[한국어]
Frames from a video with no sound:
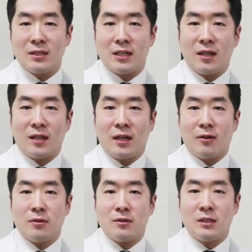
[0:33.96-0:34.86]
자세가
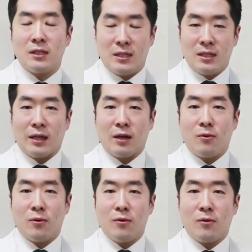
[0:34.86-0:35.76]
되고,
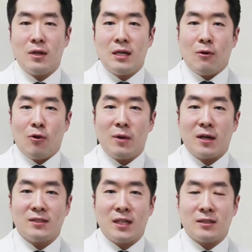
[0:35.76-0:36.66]
되겠고,
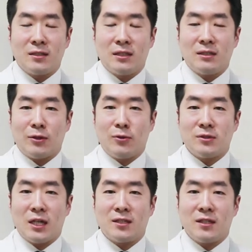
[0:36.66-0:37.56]
올바른 자, 그
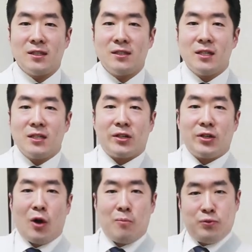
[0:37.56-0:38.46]
착용 자세는
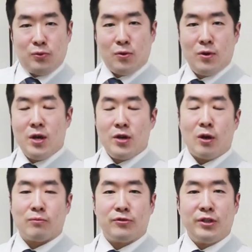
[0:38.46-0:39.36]
이렇게 옆으로,
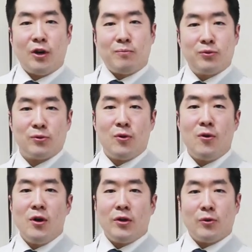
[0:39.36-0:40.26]
옆구리
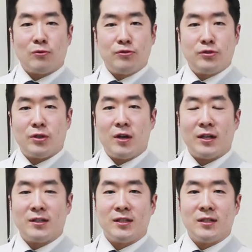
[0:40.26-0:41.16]
옆으로 요 쿠션과
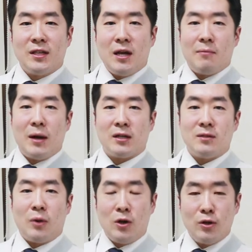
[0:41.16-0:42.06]
같은
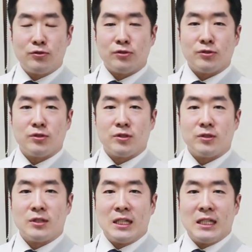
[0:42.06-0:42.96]
팔을 벌려주는
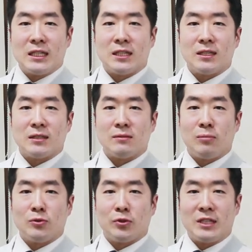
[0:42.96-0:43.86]
이런 어,
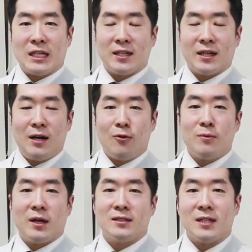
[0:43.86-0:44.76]
보조기 자세가
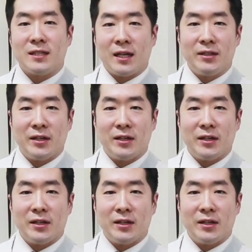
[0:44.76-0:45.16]
올바른 자세가